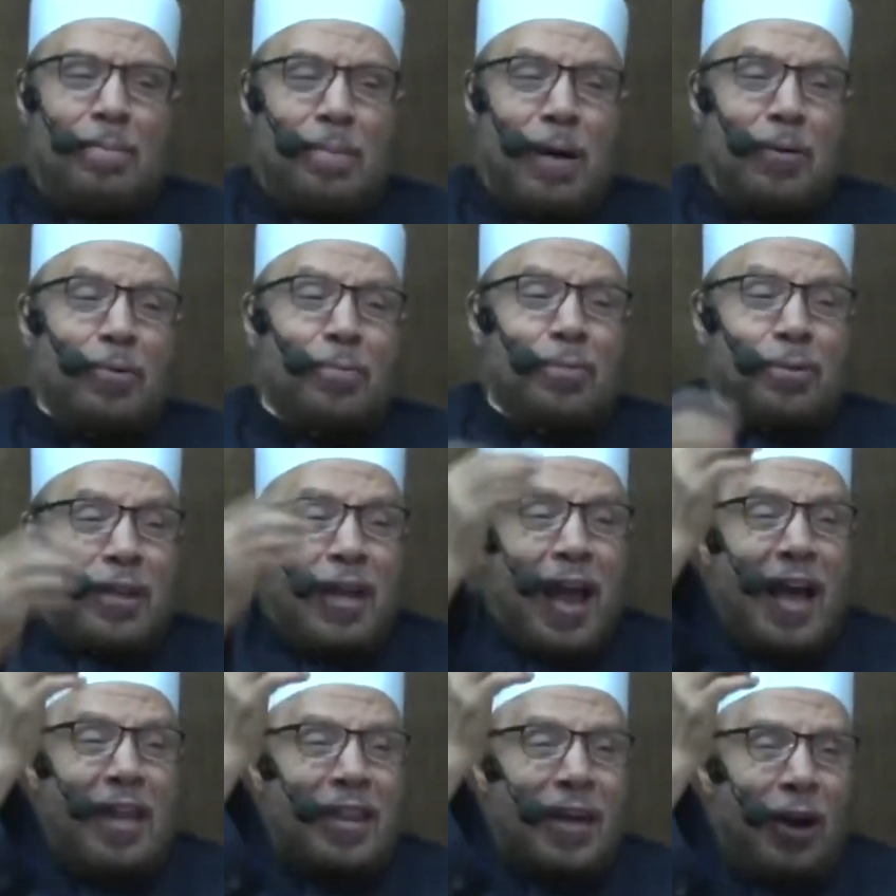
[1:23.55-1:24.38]
قالوا انت
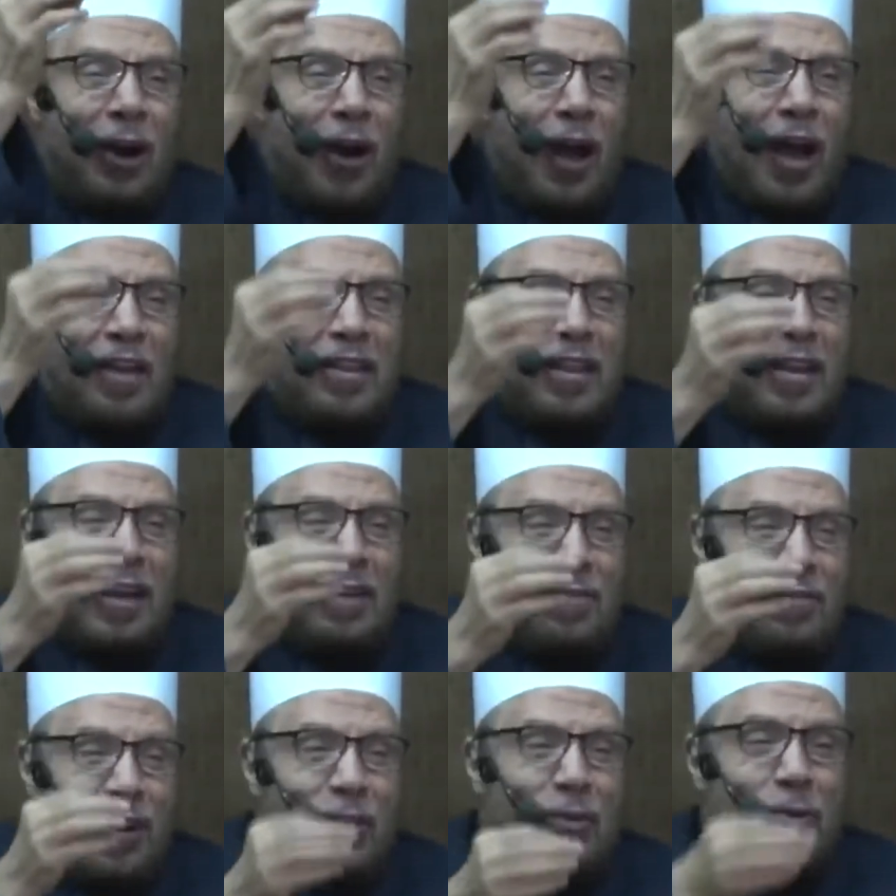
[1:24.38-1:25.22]
هذا هذا
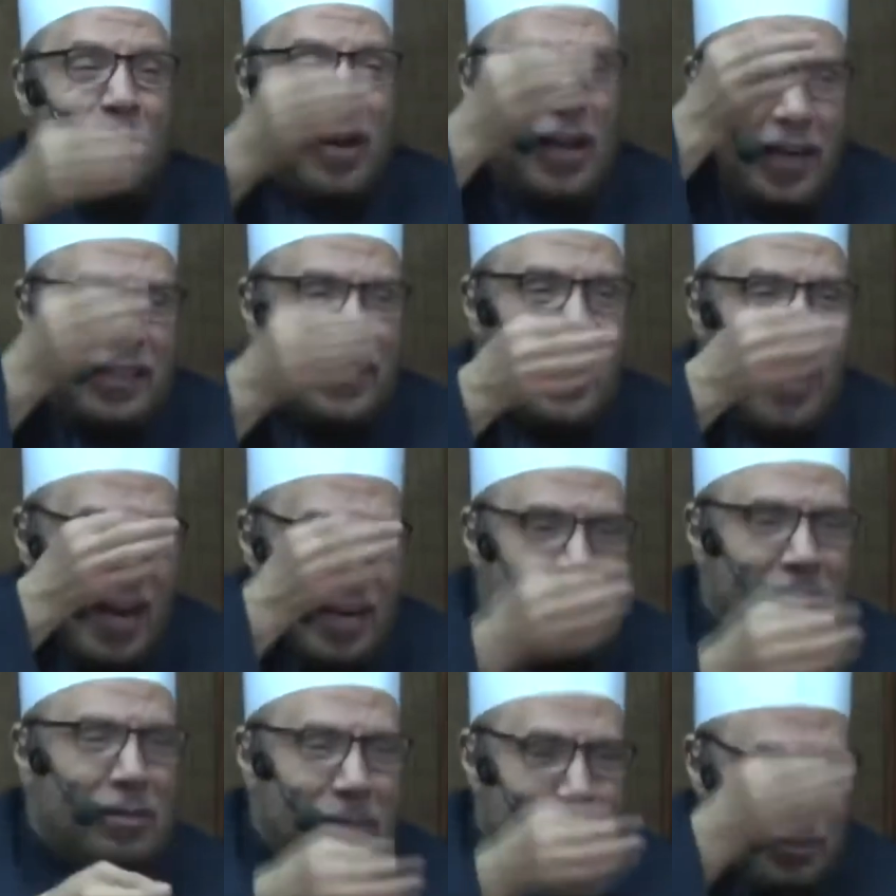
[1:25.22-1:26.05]
فتوى لك
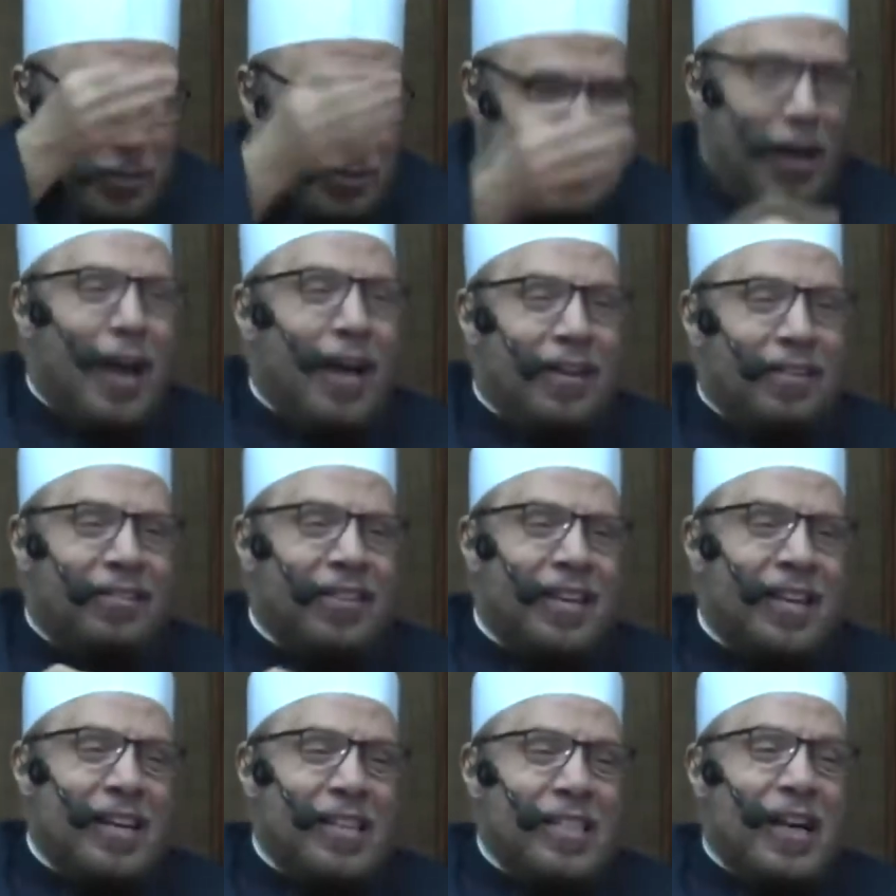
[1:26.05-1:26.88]
انت بالذات
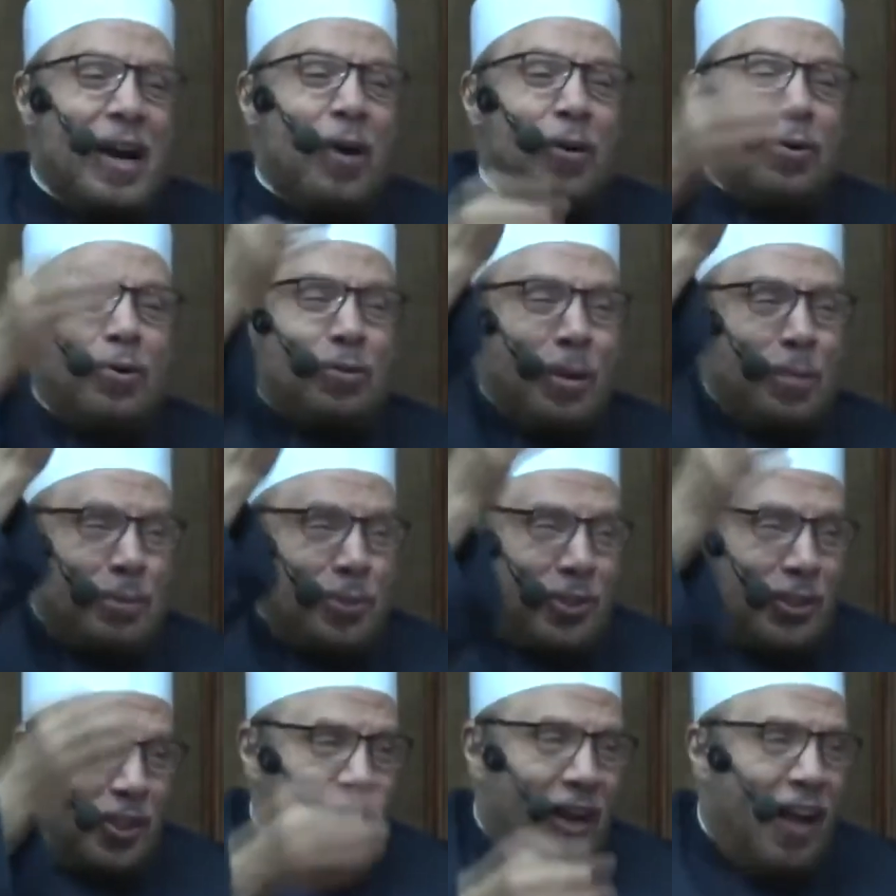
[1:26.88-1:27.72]
يا اخت
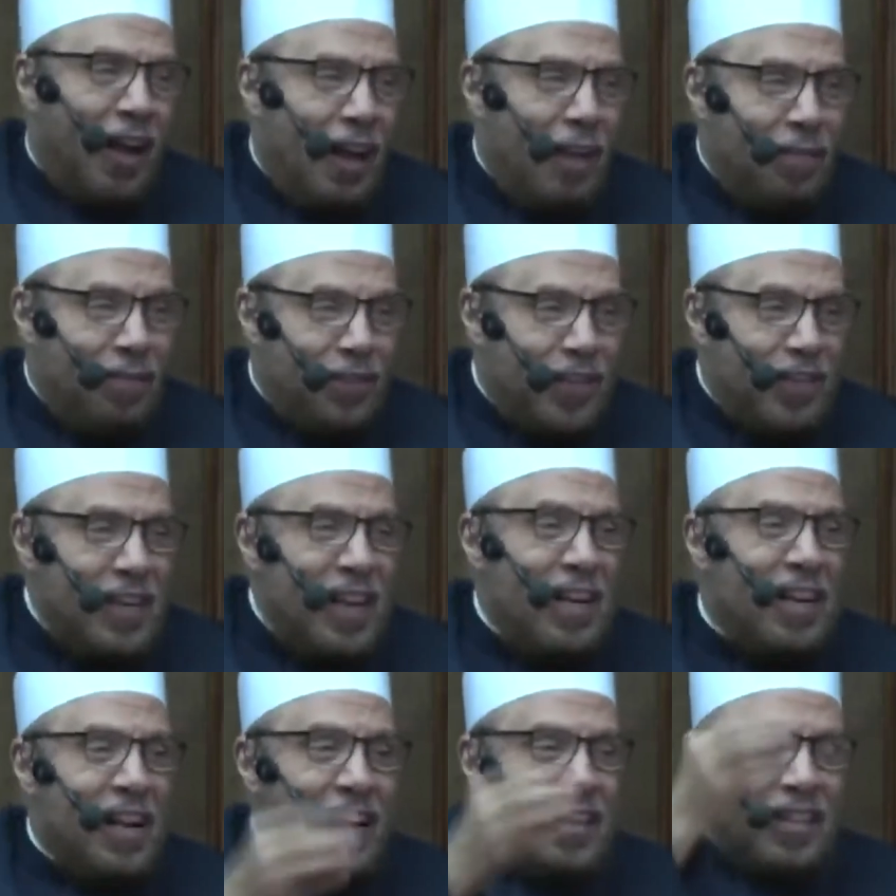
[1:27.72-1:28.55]
بشر الحافي
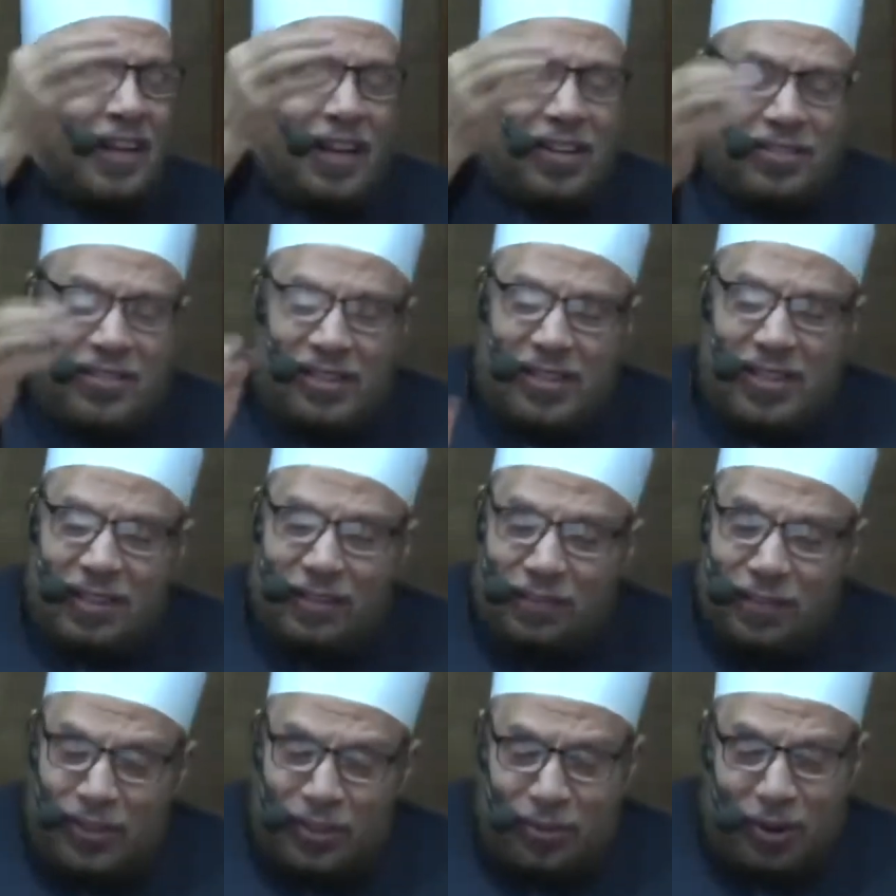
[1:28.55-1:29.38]
لا تغزلي
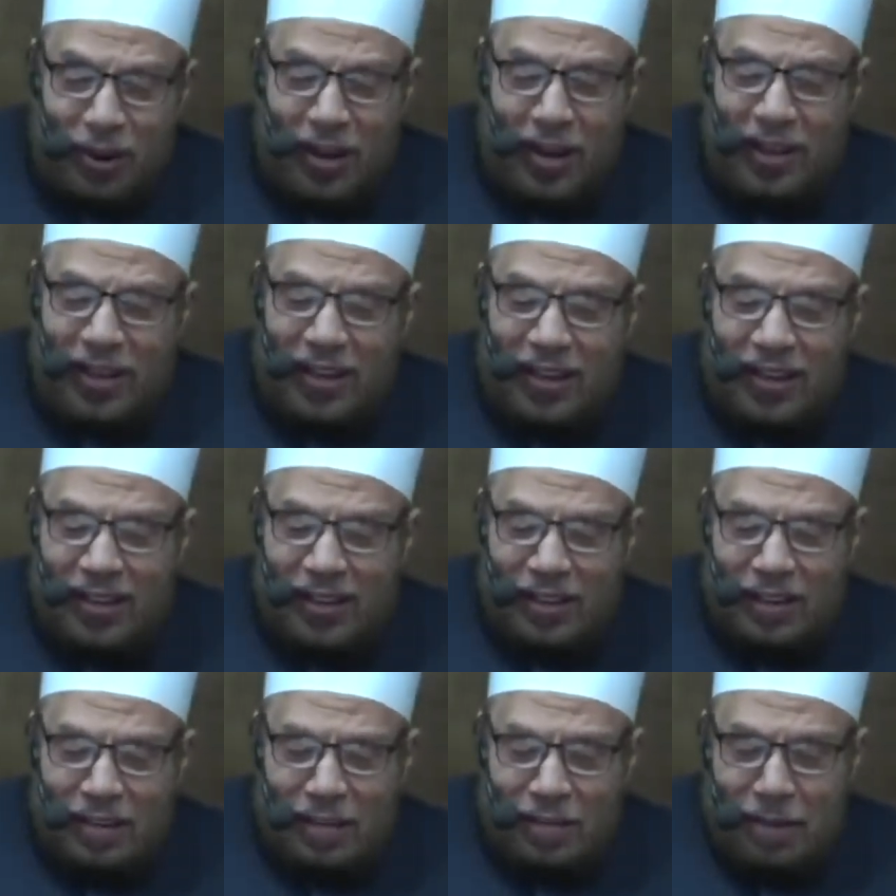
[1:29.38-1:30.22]
في شعاعها
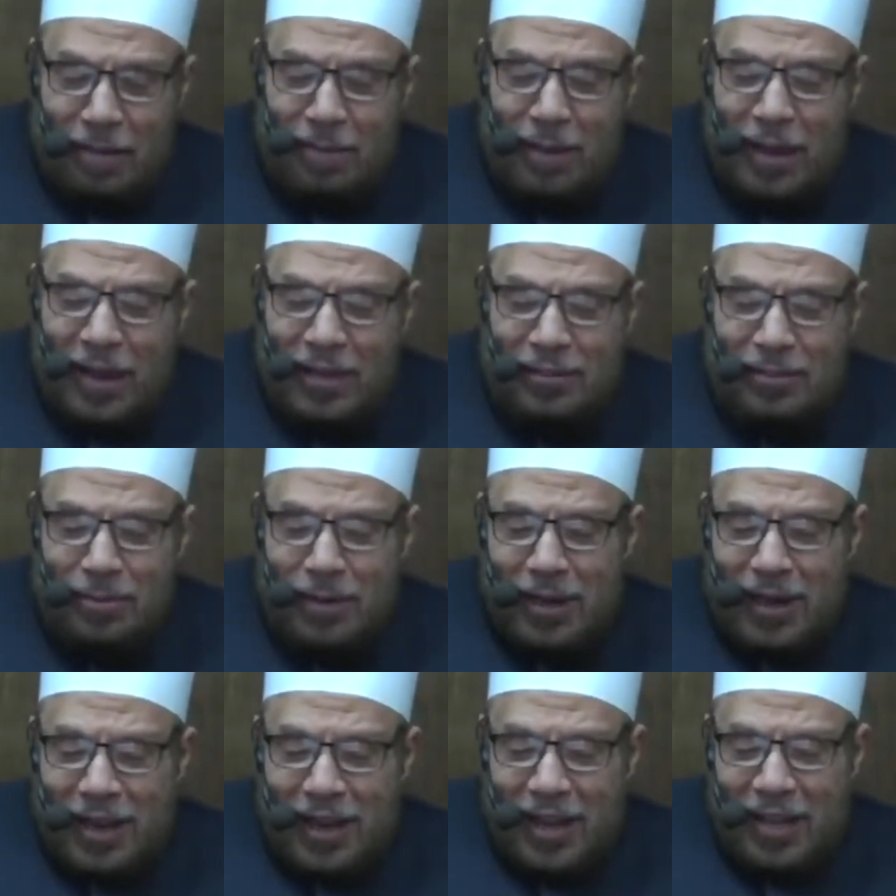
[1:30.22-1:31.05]
فما
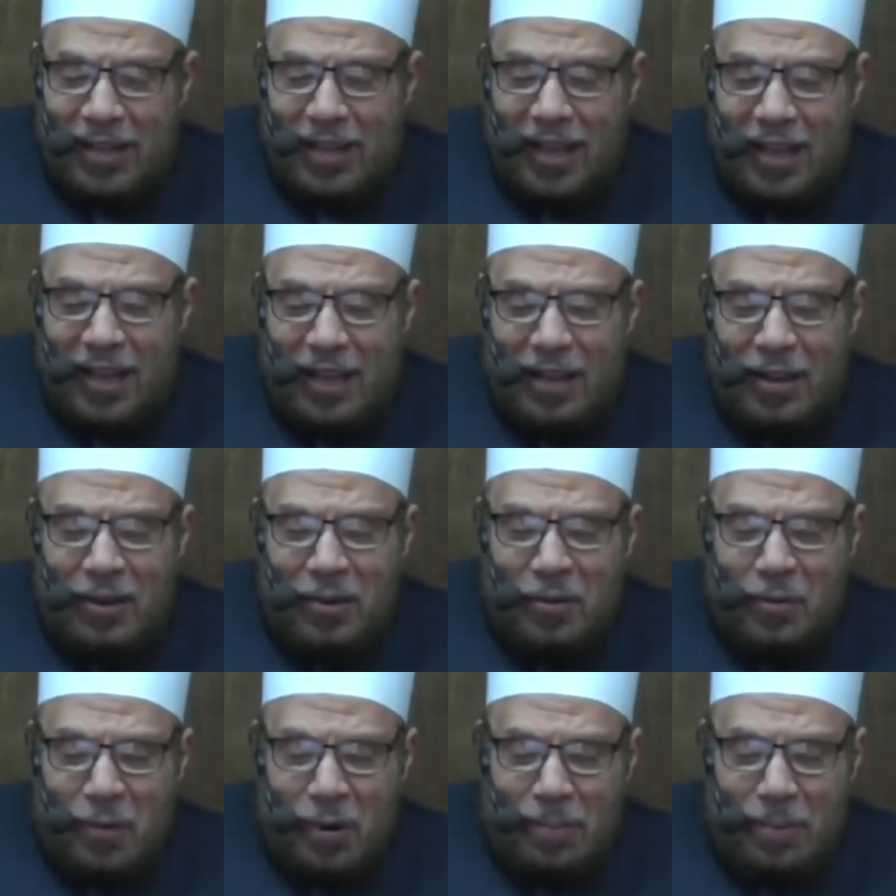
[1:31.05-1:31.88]
اجمل هذا
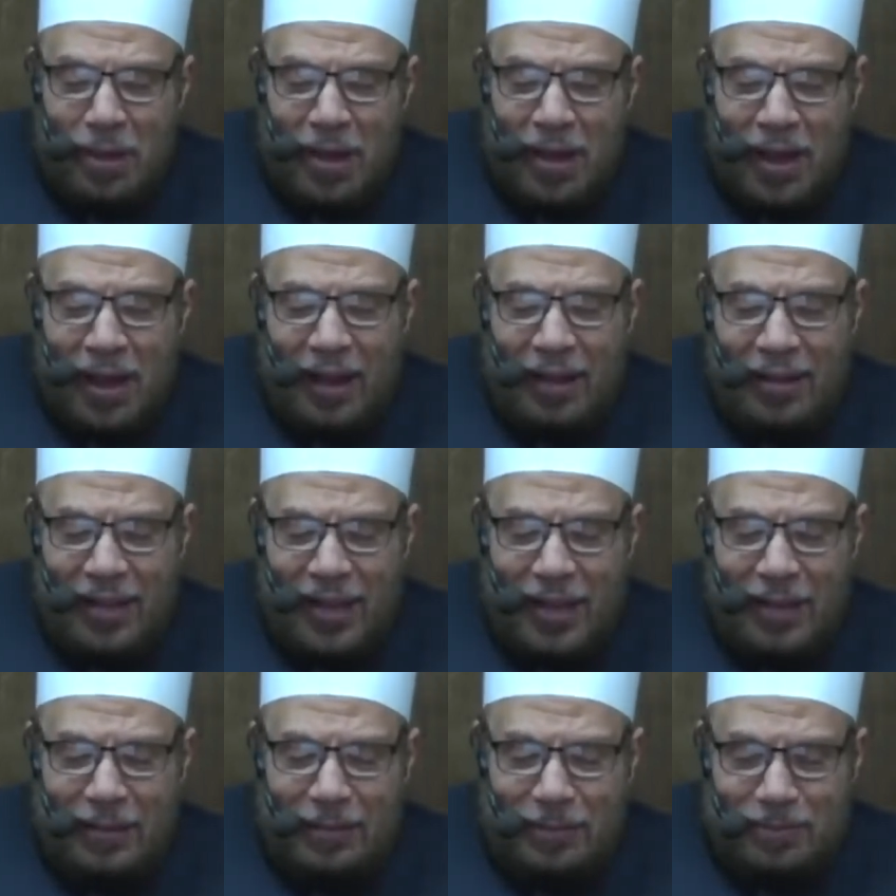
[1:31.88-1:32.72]
وما
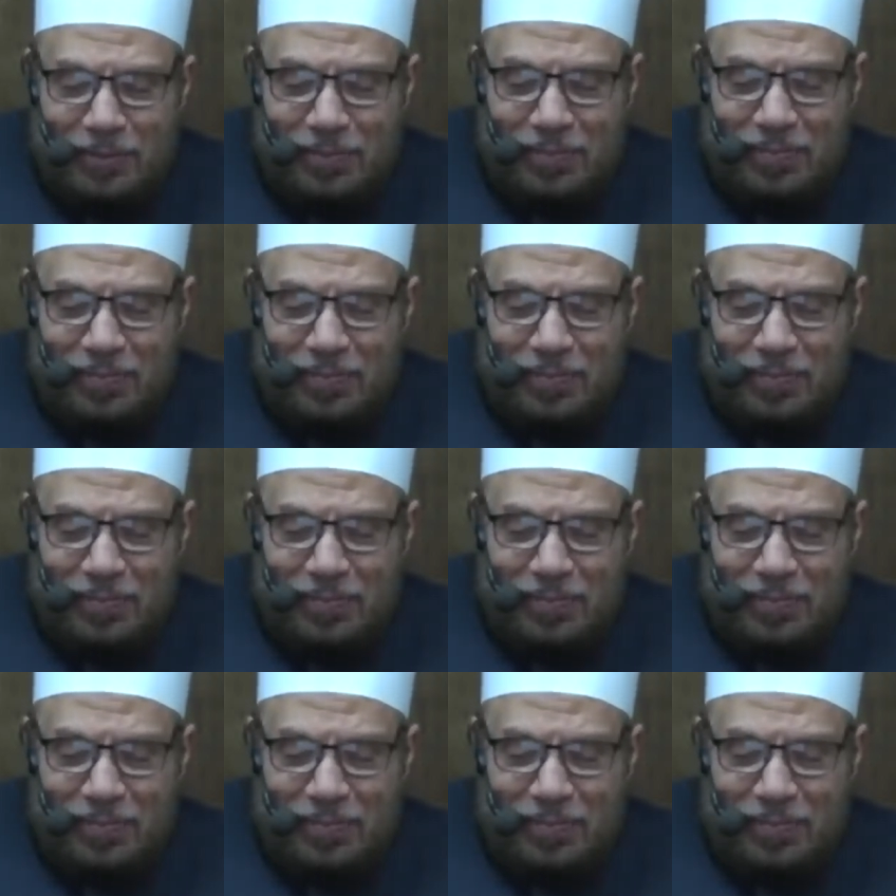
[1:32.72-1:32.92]
احلاه